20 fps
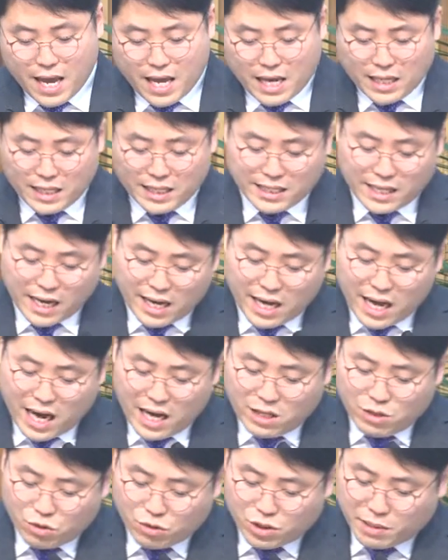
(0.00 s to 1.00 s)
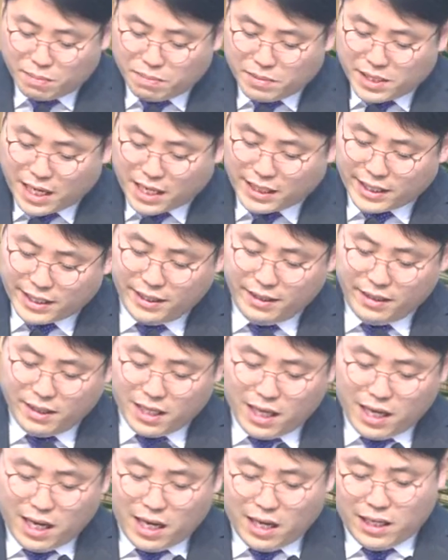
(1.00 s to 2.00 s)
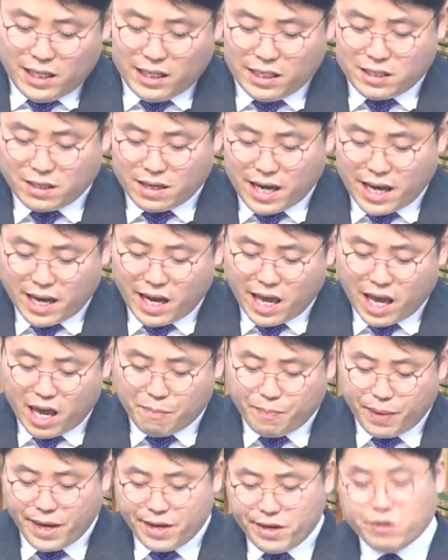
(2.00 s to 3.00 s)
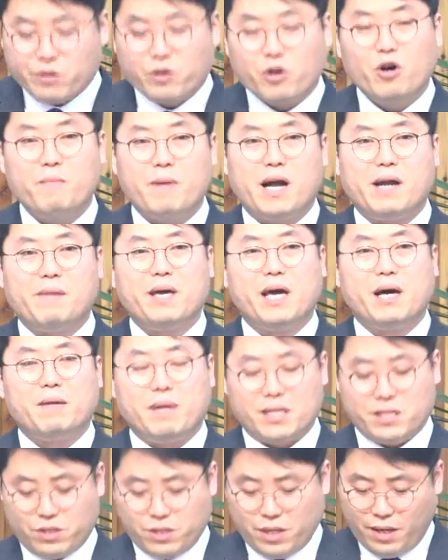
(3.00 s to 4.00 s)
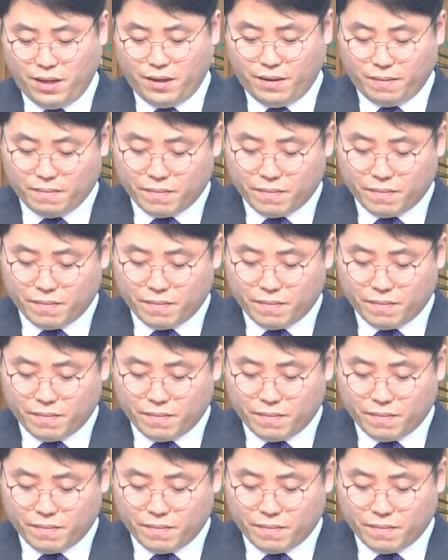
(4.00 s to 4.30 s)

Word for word: 이사야 60장은 이스라엘의 폐역으로 말미암아서